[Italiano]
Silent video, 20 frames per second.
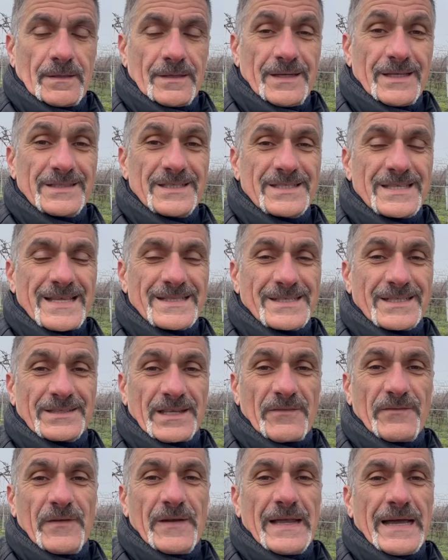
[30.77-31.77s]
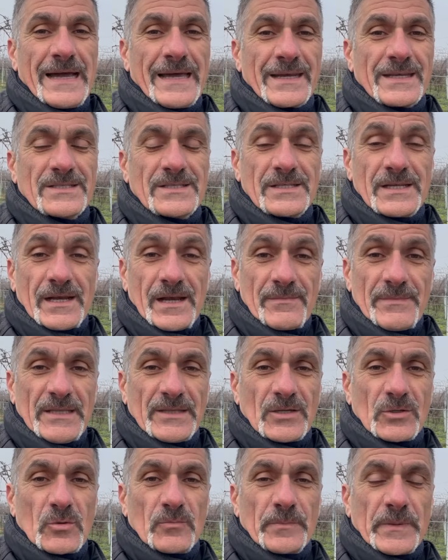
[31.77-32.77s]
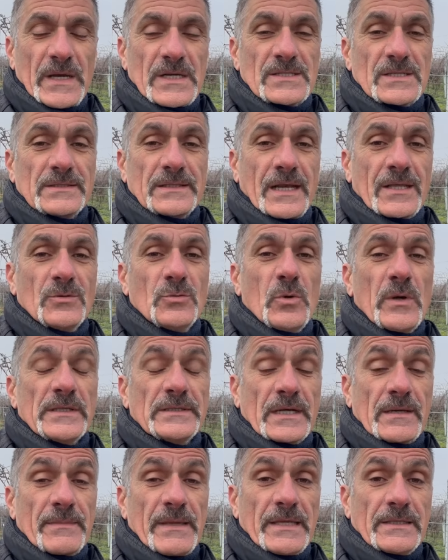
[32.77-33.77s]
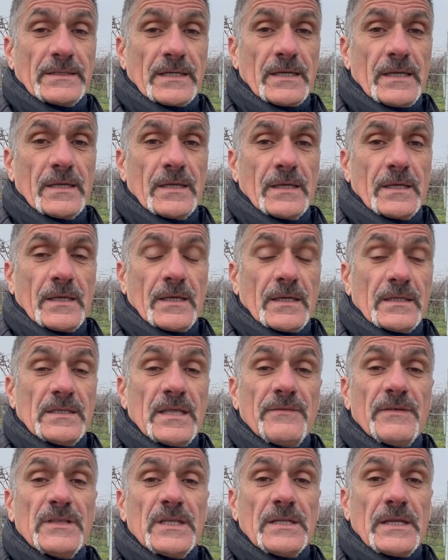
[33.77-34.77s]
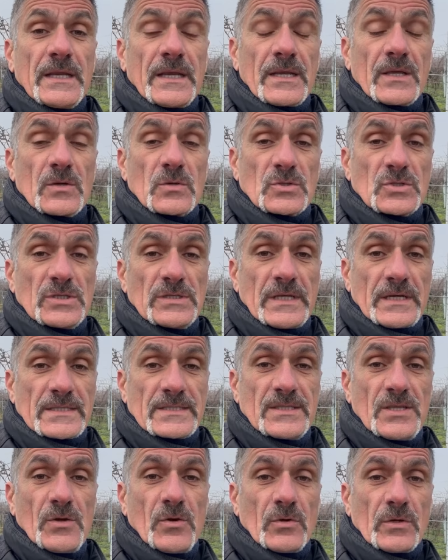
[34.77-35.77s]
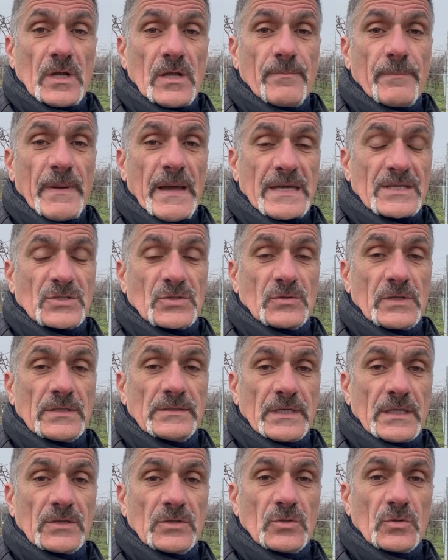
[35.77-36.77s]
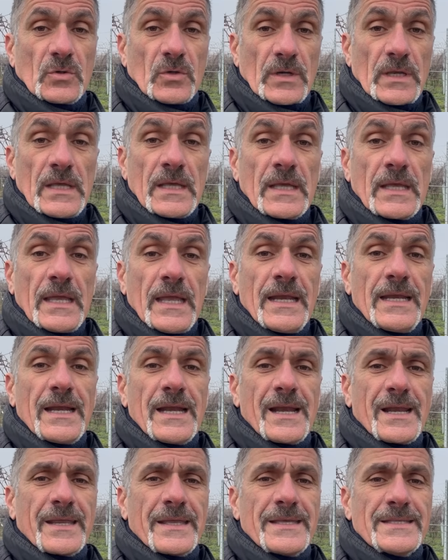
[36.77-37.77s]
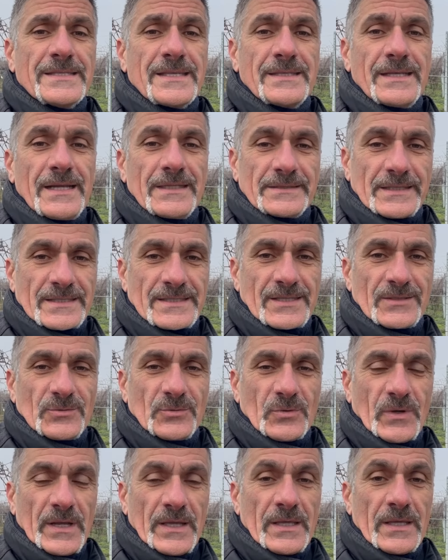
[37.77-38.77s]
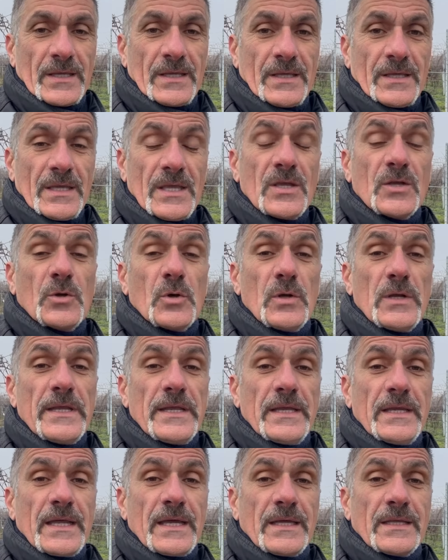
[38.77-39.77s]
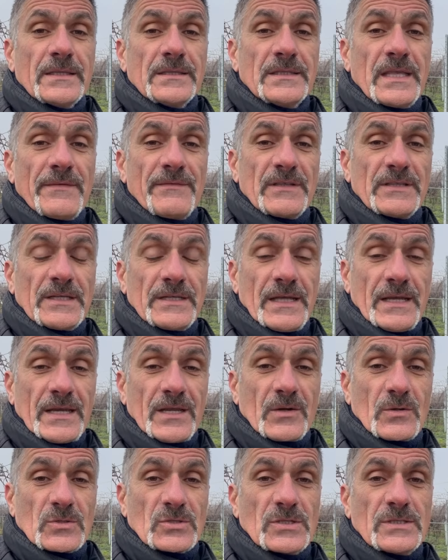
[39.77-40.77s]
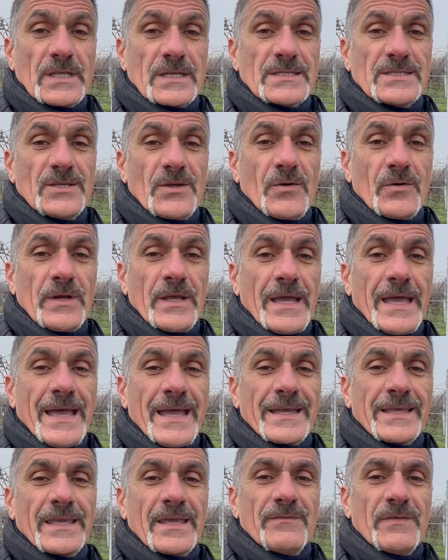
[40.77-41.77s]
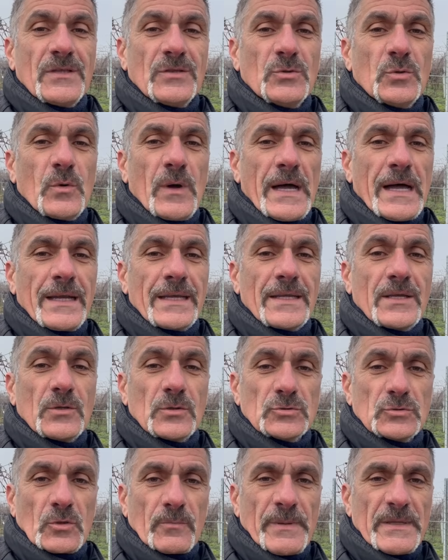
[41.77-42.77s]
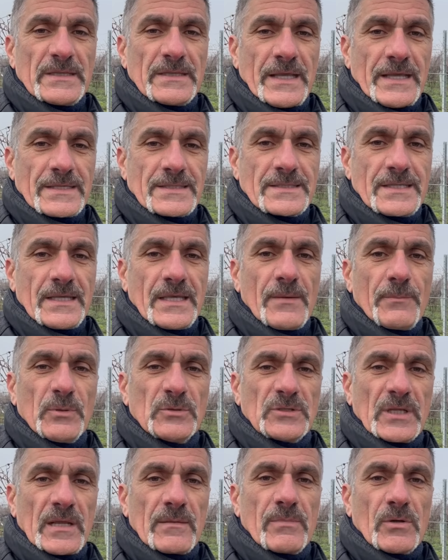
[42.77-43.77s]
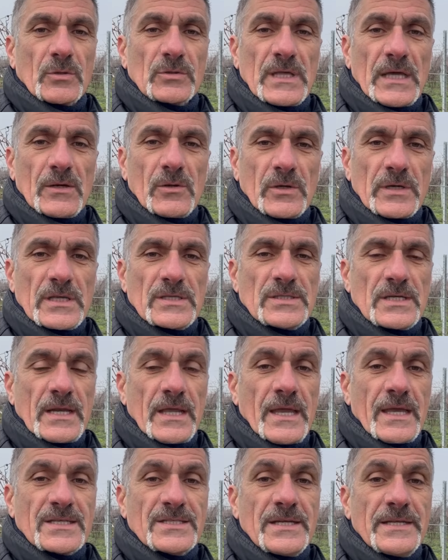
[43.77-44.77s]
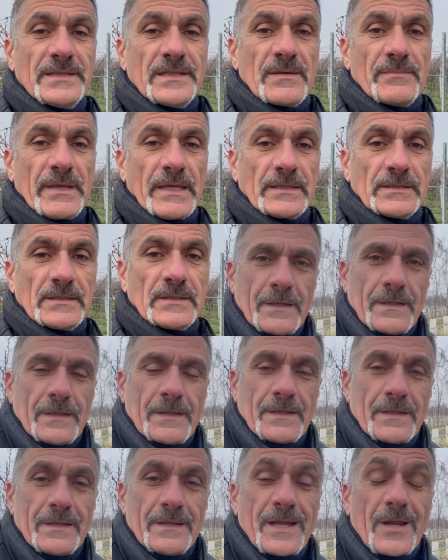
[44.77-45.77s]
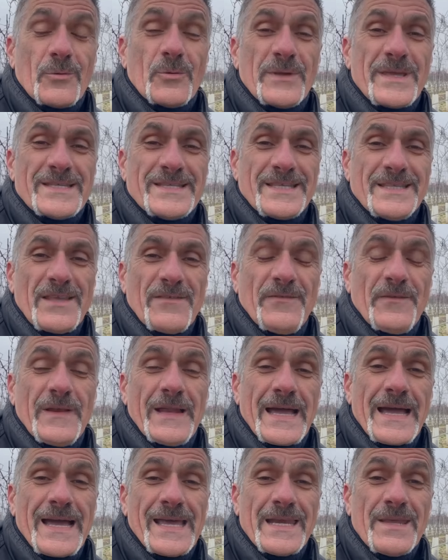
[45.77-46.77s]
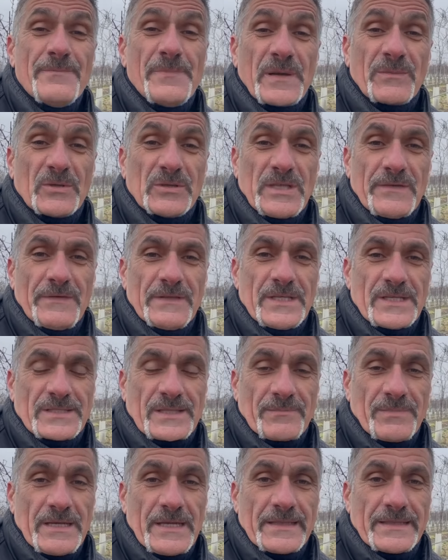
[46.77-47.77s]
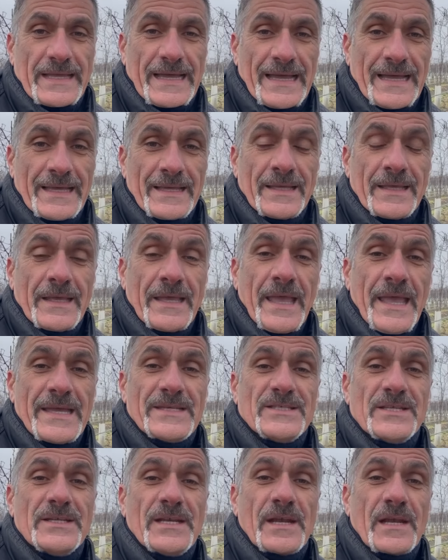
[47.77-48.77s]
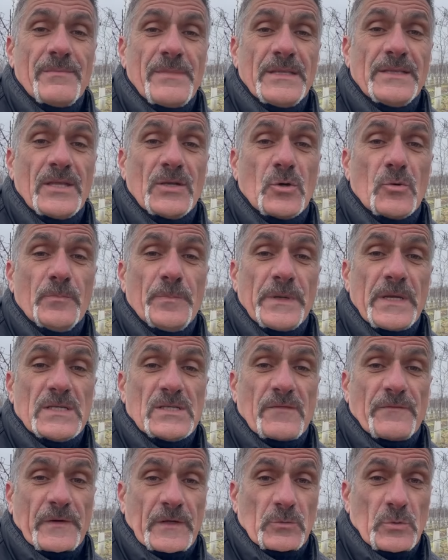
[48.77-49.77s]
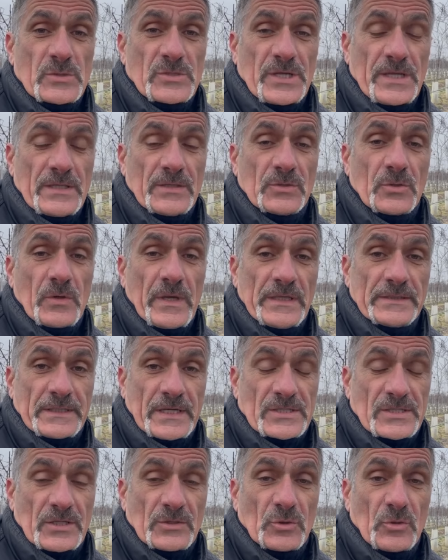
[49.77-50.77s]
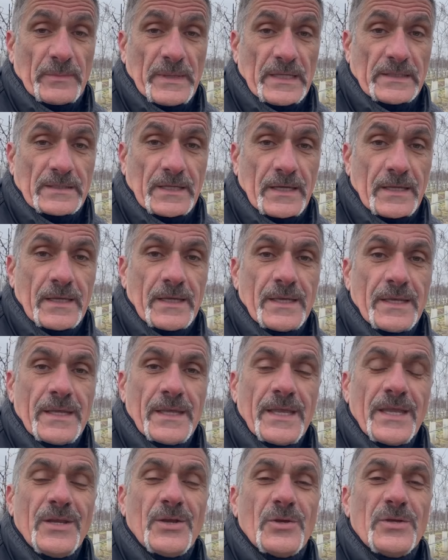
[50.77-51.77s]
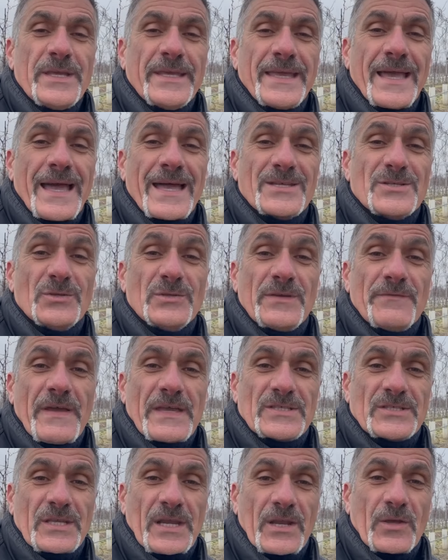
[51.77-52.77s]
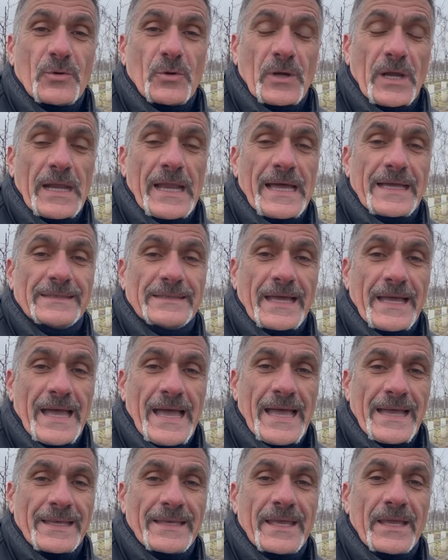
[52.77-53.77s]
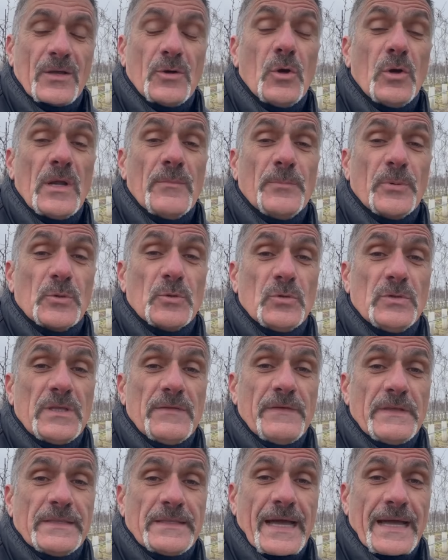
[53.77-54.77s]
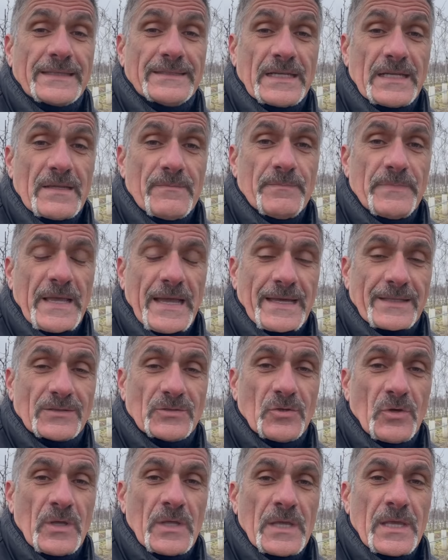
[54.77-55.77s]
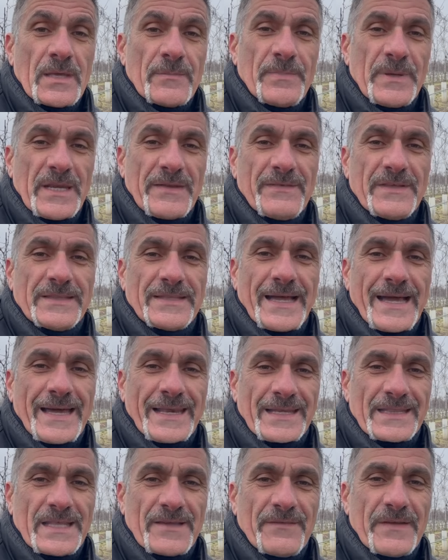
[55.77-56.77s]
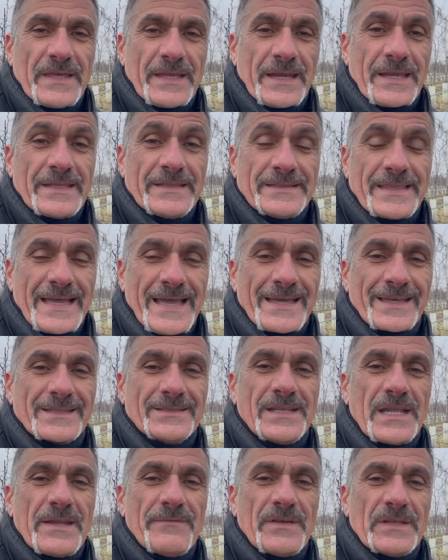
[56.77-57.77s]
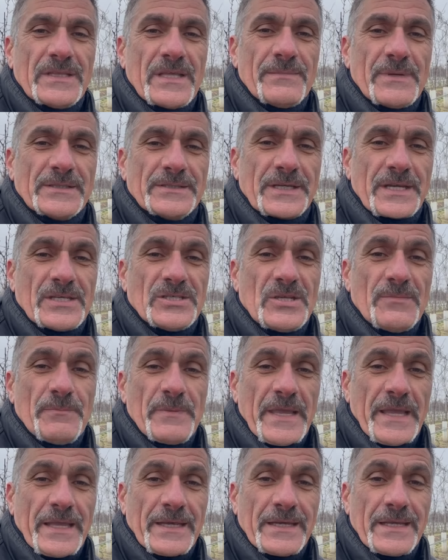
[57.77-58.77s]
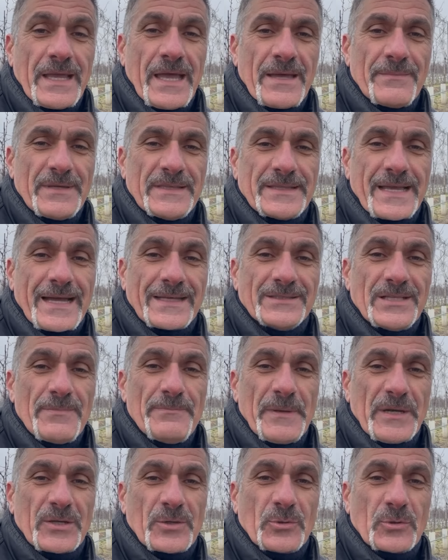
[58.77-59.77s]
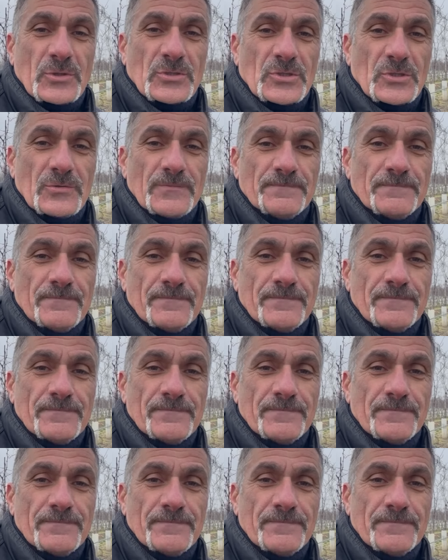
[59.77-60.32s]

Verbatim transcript: La distanza tra i filari, generalmente compresa tra i 2 e i 3 metri, deve tenere in considerazione il passo dei trattori e la larghezza delle attrezzature. In collina deve tenere in considerazione anche eventuali contropendenze che potrebbero dare origine a slittamenti. La lunghezza dei filari, per motivi di stabilità, è generalmente compresa fra 200 e 300 metri. In ogni caso deve essere correlata anche con la produttività dell'impianto per evitare di avere i tank delle vendemiatrici pieni a metà del percorso.